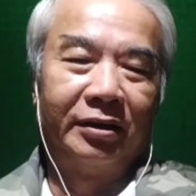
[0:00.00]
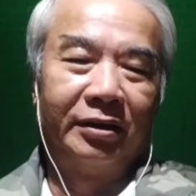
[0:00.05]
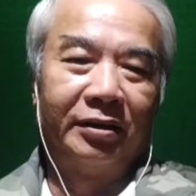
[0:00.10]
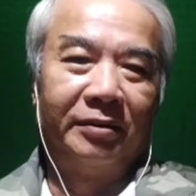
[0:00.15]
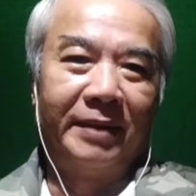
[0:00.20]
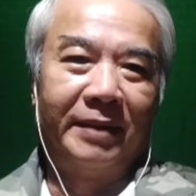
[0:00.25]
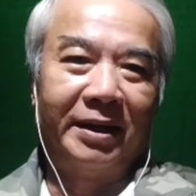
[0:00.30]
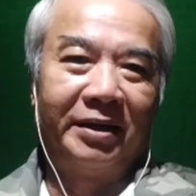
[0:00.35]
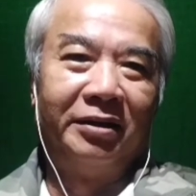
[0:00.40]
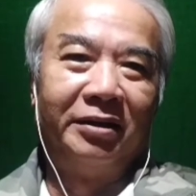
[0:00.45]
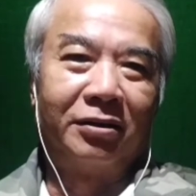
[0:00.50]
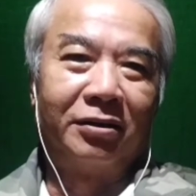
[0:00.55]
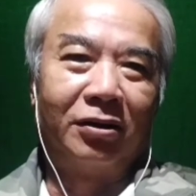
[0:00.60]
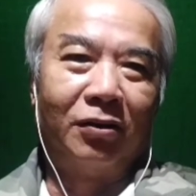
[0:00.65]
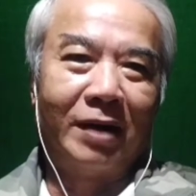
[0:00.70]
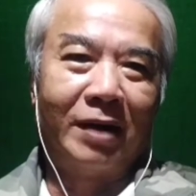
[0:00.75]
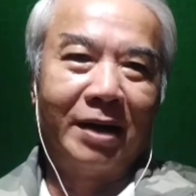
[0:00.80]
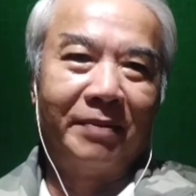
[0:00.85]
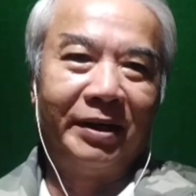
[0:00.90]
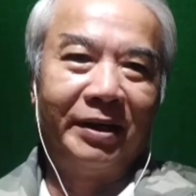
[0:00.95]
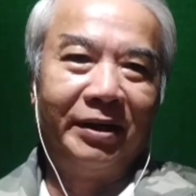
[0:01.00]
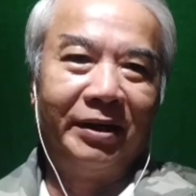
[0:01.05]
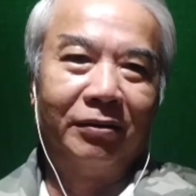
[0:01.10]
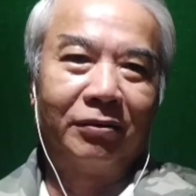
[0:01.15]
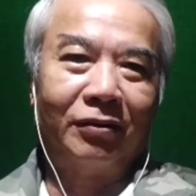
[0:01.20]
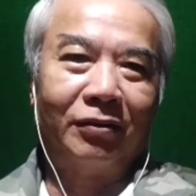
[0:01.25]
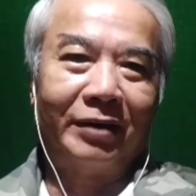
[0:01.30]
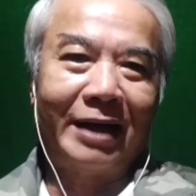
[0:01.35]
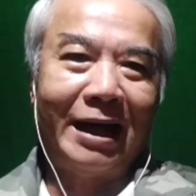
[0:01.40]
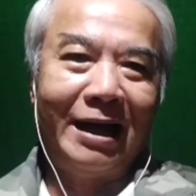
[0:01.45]
mà nước khổ qua mình nếu
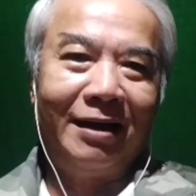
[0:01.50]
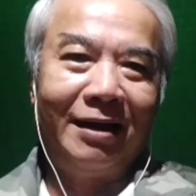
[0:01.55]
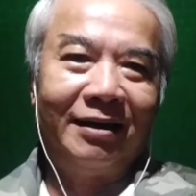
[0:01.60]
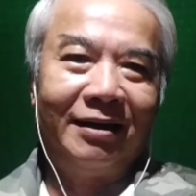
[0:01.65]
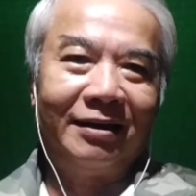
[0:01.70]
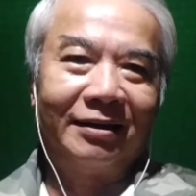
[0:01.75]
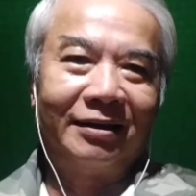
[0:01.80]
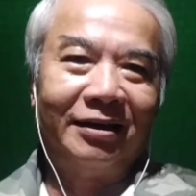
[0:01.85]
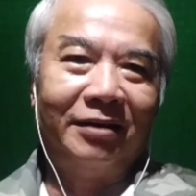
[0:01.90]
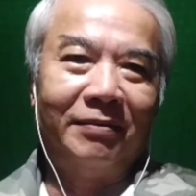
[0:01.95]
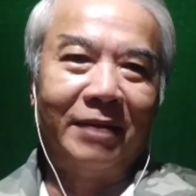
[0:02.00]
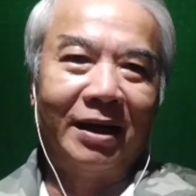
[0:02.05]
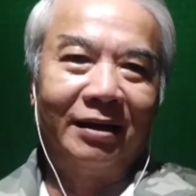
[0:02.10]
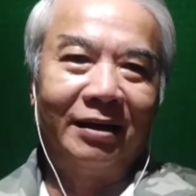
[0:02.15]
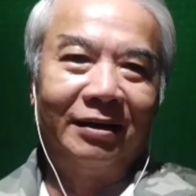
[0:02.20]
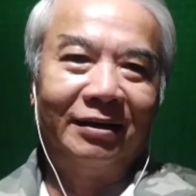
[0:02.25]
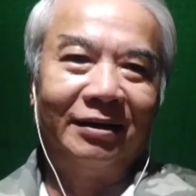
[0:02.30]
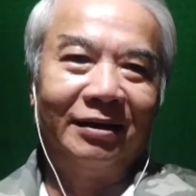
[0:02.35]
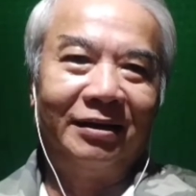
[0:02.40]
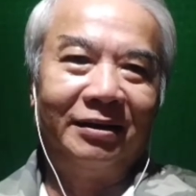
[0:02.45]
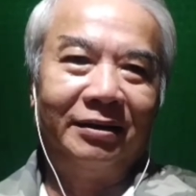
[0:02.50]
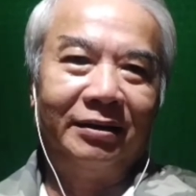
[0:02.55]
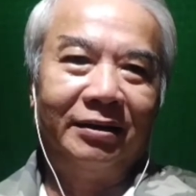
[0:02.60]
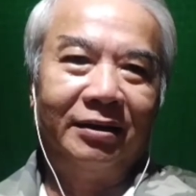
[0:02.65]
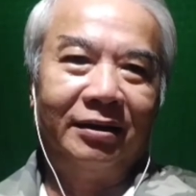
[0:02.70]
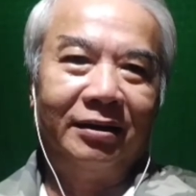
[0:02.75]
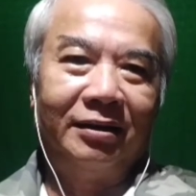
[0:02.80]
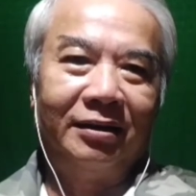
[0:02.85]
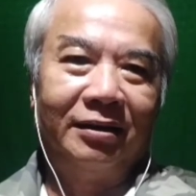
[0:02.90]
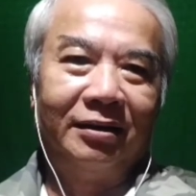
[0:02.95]
có đắng á, thì bạn nên
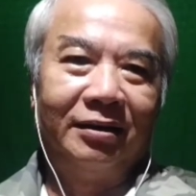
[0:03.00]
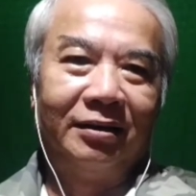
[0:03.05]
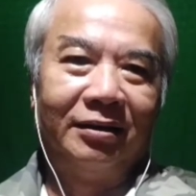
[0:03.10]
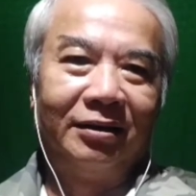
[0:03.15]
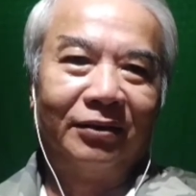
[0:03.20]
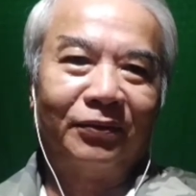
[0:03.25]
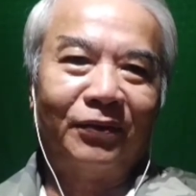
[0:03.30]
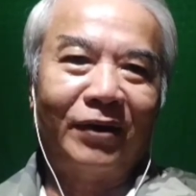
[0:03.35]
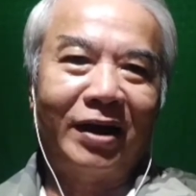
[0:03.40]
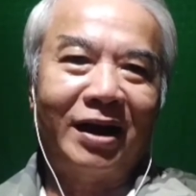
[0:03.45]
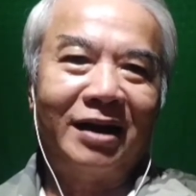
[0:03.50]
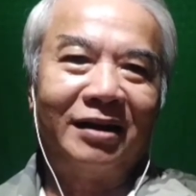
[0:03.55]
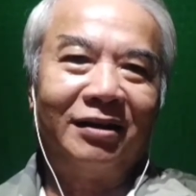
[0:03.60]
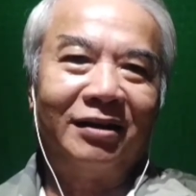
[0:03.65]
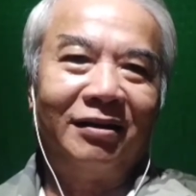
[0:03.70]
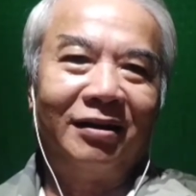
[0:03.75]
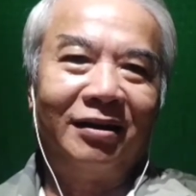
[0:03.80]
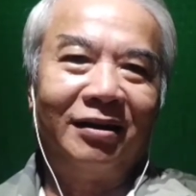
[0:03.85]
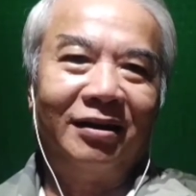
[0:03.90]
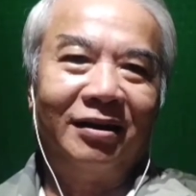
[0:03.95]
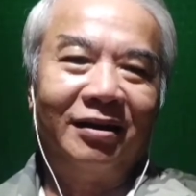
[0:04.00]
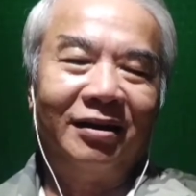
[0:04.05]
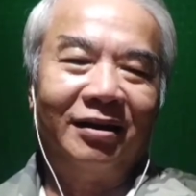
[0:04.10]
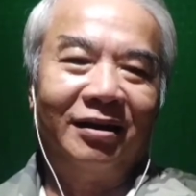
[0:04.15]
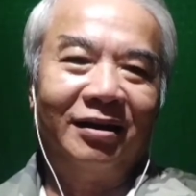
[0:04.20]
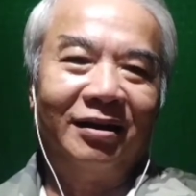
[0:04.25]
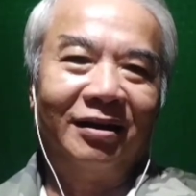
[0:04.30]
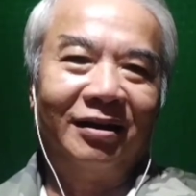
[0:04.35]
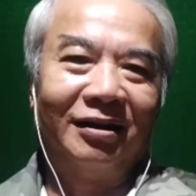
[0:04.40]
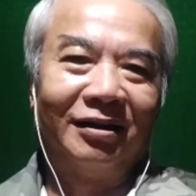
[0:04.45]
ờ, pha nó
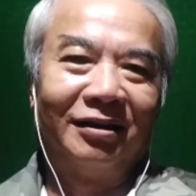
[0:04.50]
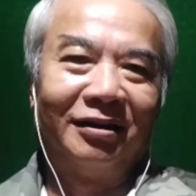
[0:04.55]
ờ,